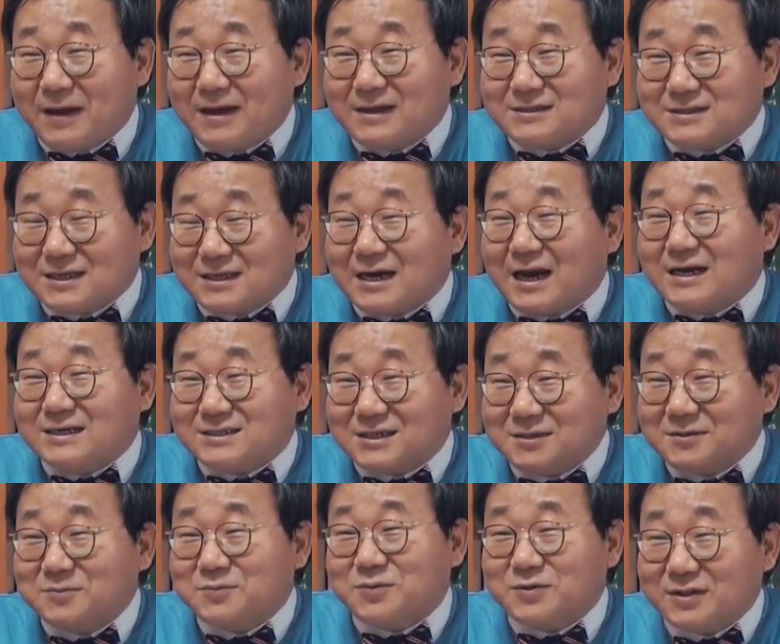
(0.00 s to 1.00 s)
배에서
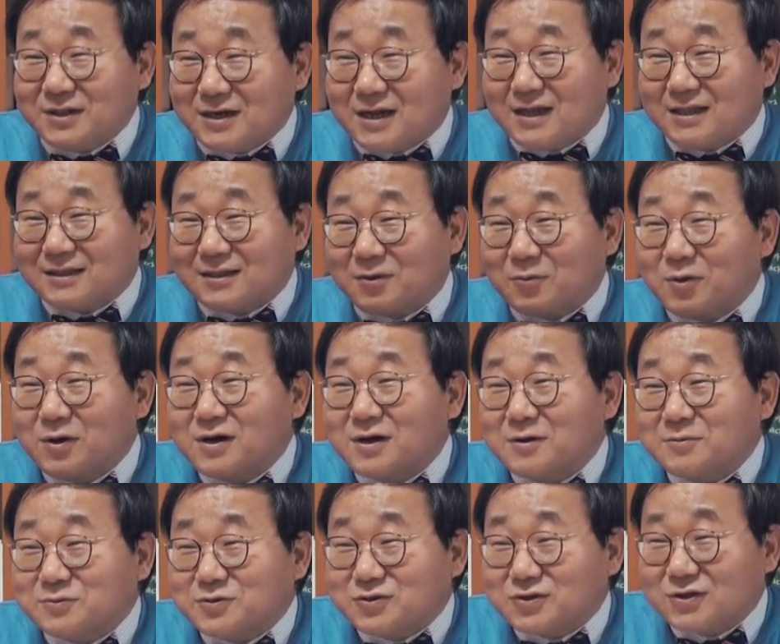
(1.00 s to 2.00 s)
일하시는 분들한테
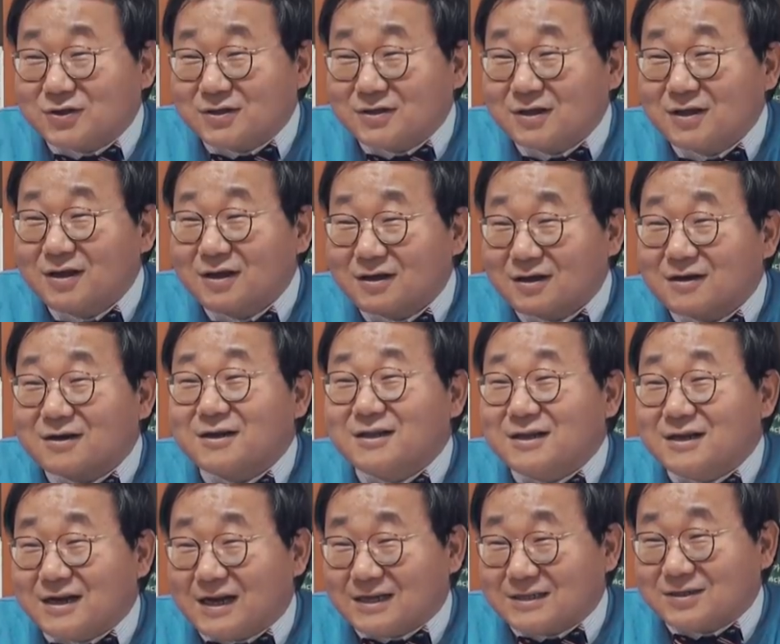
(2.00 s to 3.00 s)
월급 주는
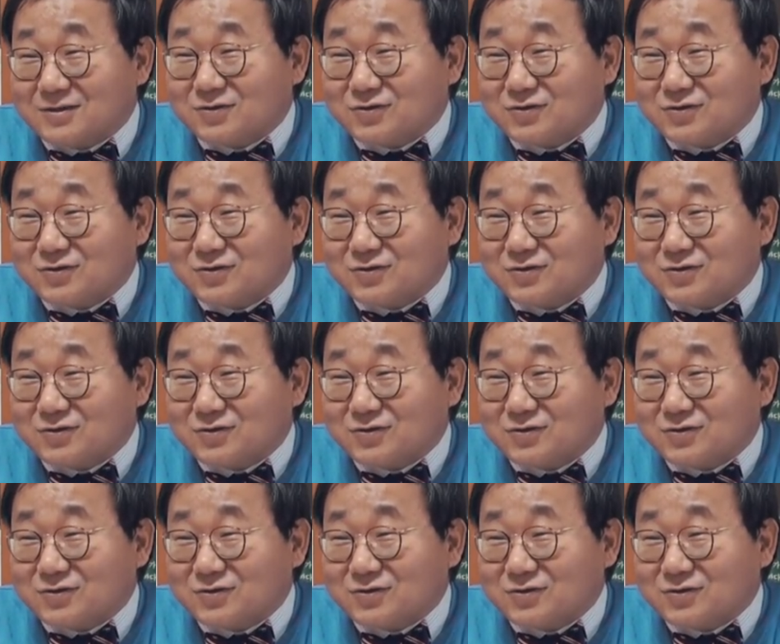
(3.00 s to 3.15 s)
그런 일을